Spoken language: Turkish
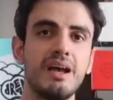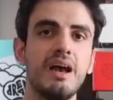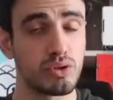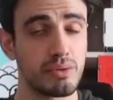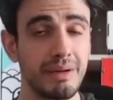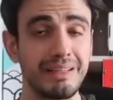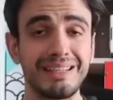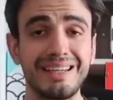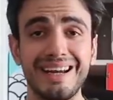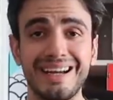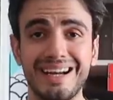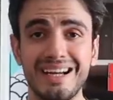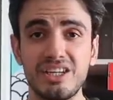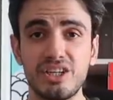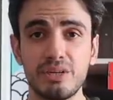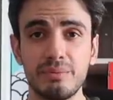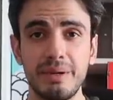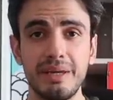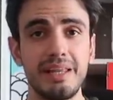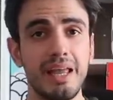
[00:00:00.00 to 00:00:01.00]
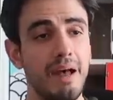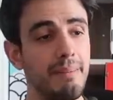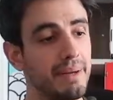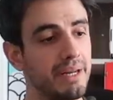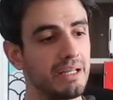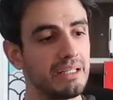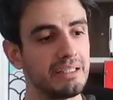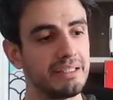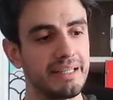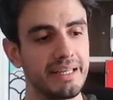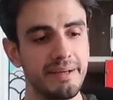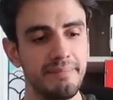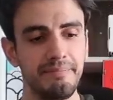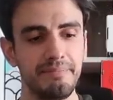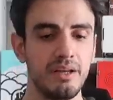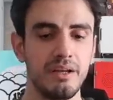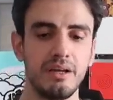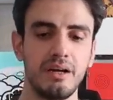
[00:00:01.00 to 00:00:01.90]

o zaman direkt kaçırmayın hemen alın derim.